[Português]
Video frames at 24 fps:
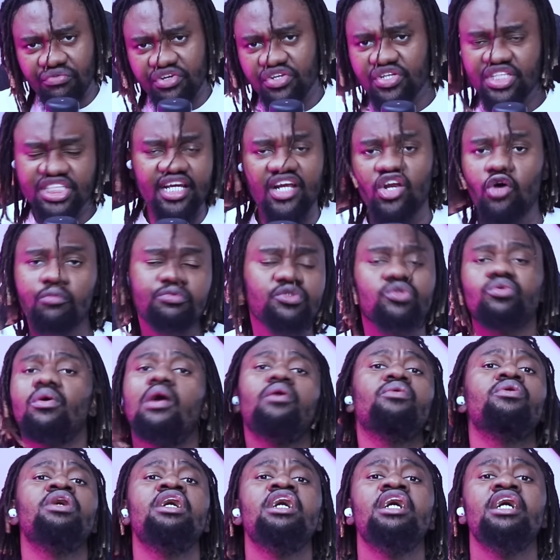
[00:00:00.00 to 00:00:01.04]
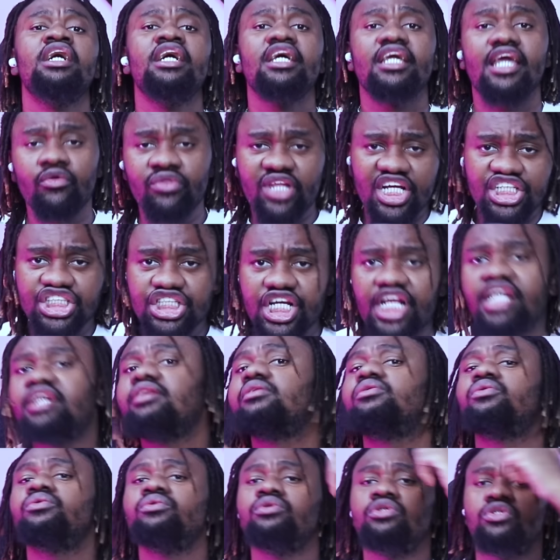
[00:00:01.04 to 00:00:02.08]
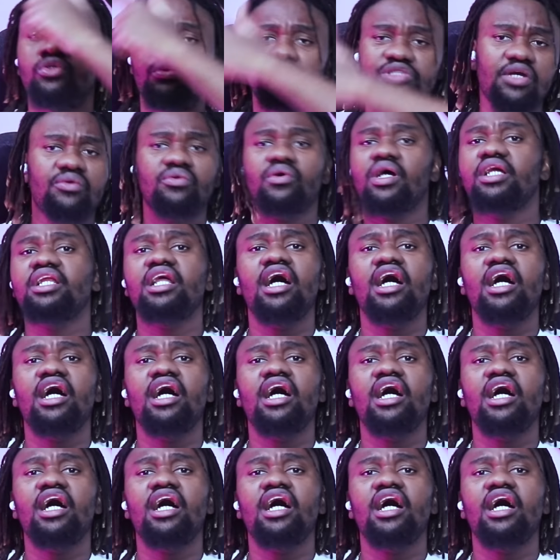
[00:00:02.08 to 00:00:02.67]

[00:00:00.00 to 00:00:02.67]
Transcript: um vídeo nesse canal, pessoal. Quem não está inscrito, inscreva no